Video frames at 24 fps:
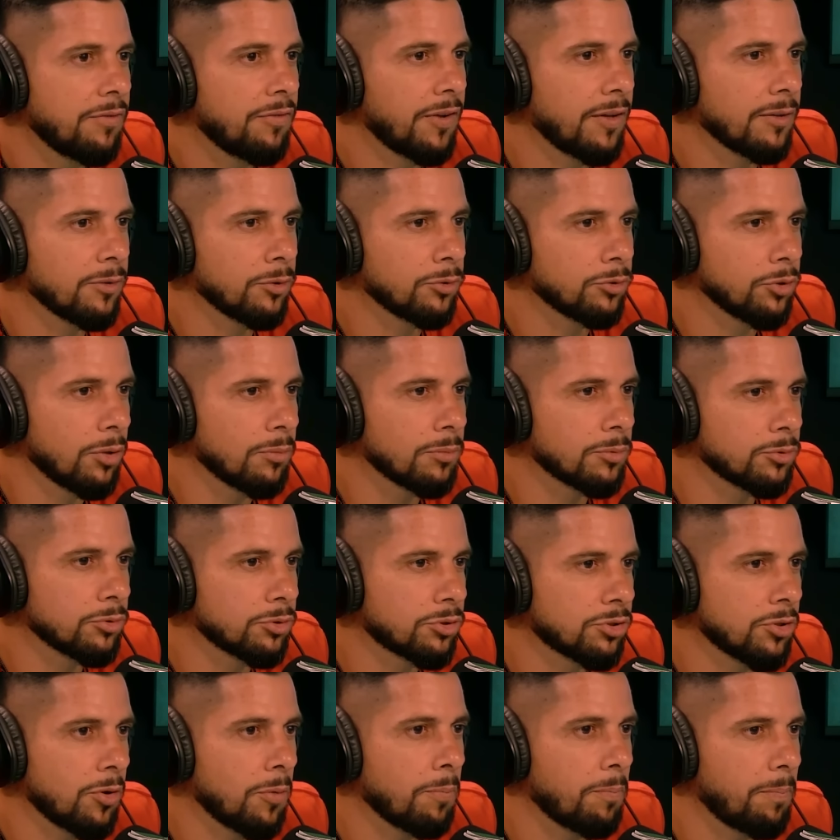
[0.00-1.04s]
falou o nome do
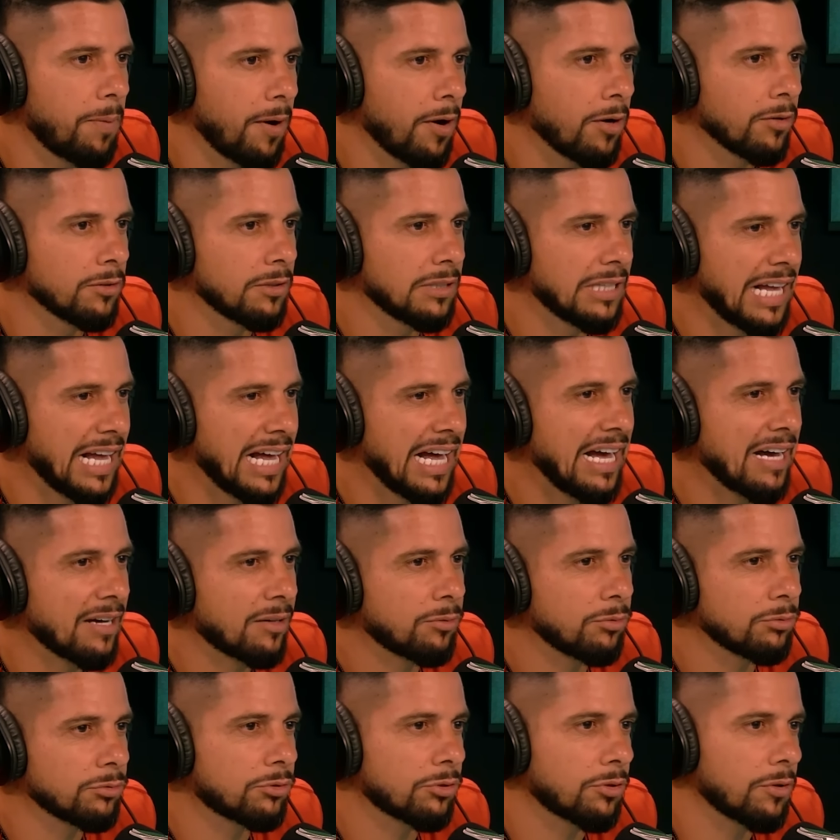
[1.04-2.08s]
São Paulo lá,
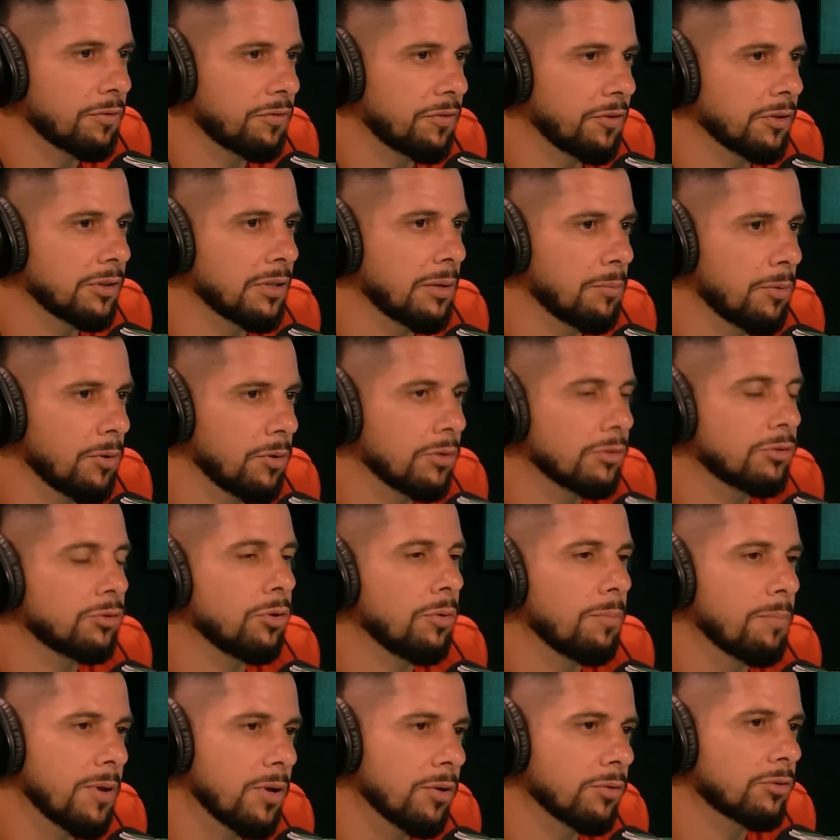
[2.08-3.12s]
com o troféu na mão. Eu
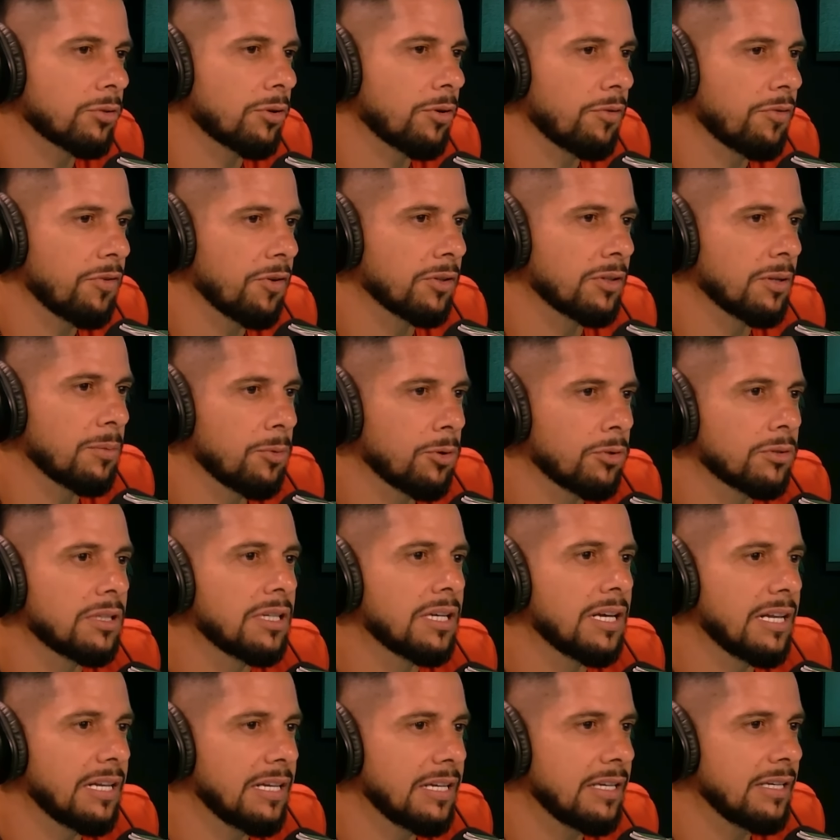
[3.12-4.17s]
tomei o troféu da mão
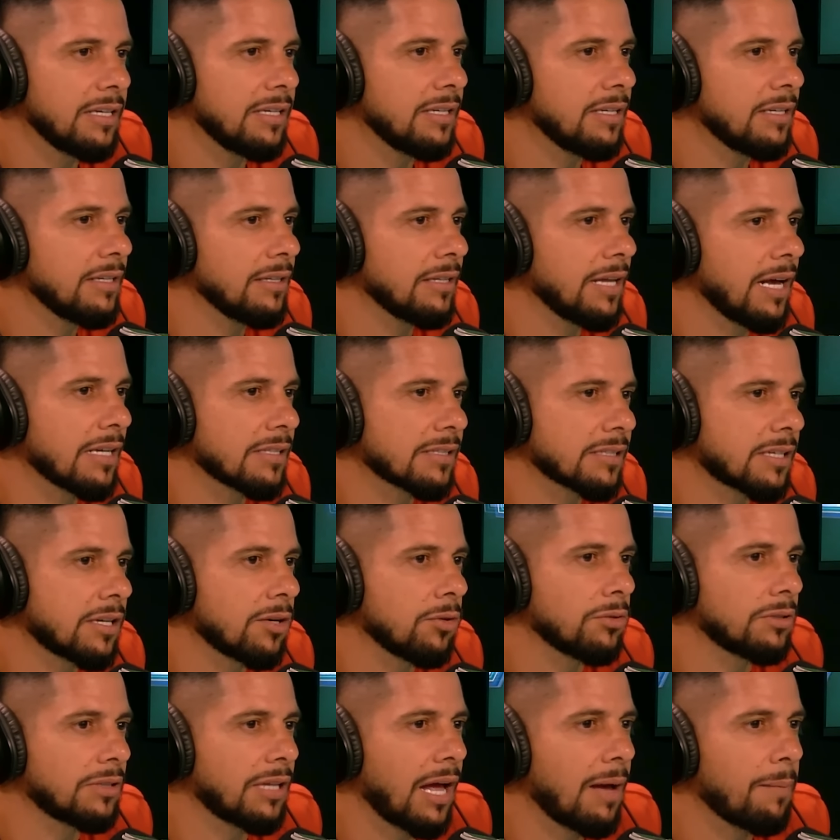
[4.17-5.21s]
dele e lasquei
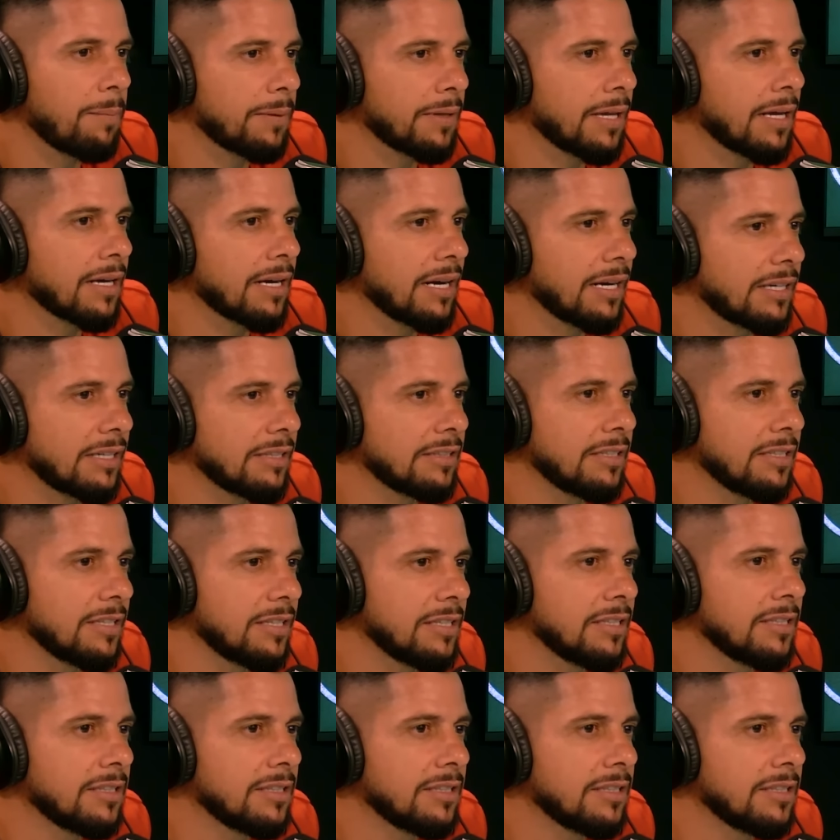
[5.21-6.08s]
o tapa na cara dele.